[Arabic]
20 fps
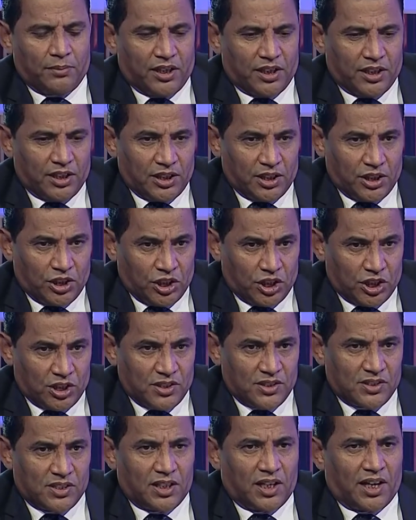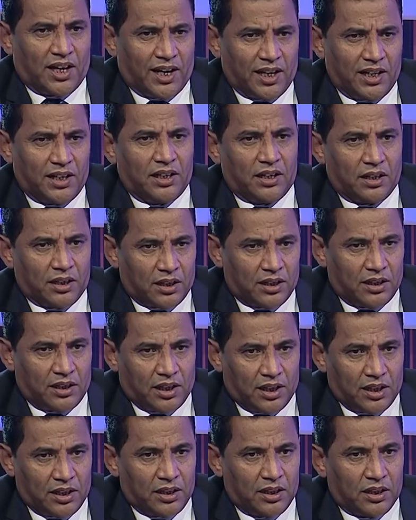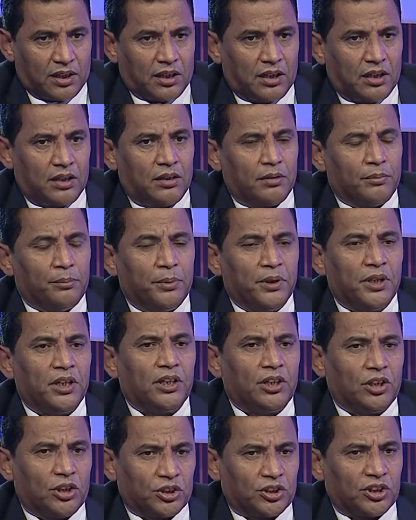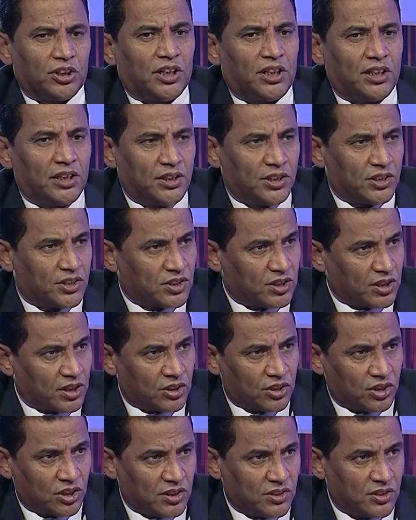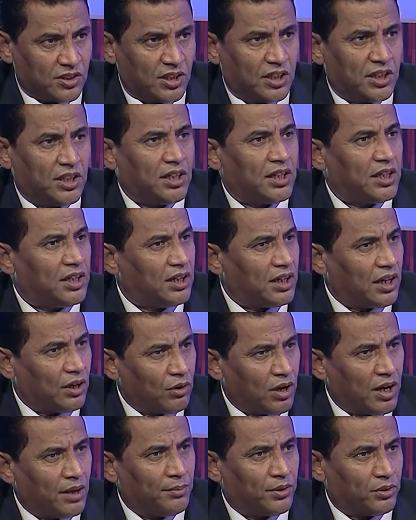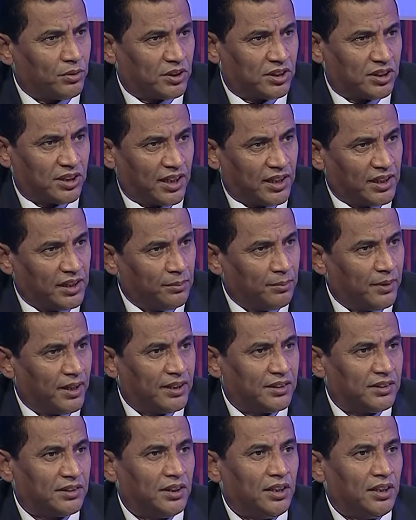ان ينزل على الاقل على الاقل بيعطيها الانستركشنز اللي هي الاوامر والتعليمات